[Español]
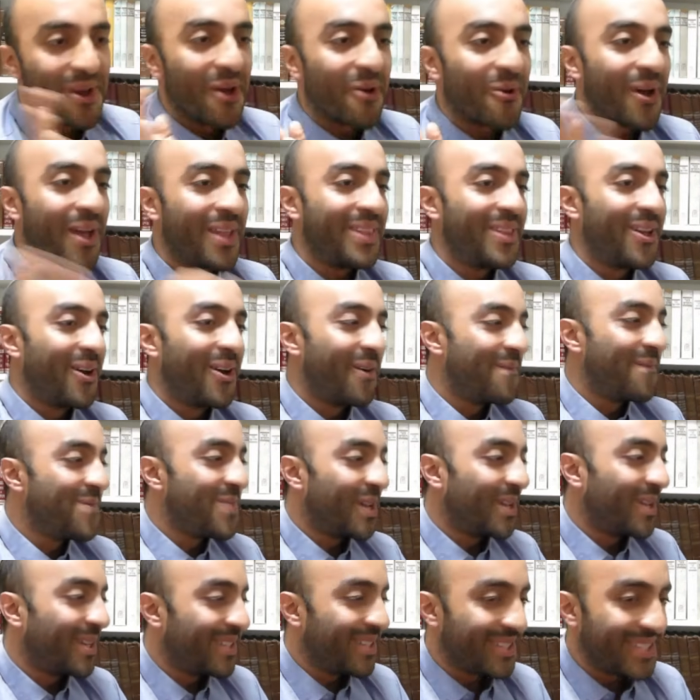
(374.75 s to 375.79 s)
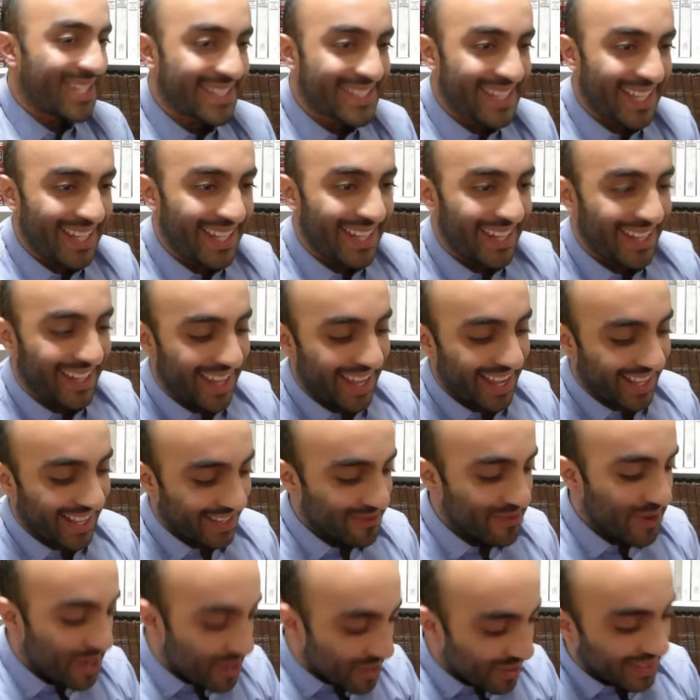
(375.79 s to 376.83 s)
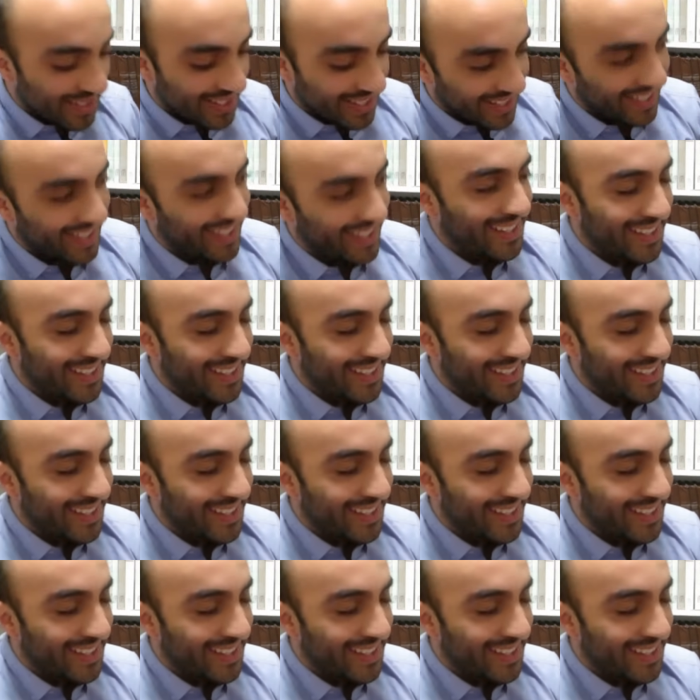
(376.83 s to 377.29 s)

Bueno, Juan, no, no, no tienes el. La, bueno, castigar,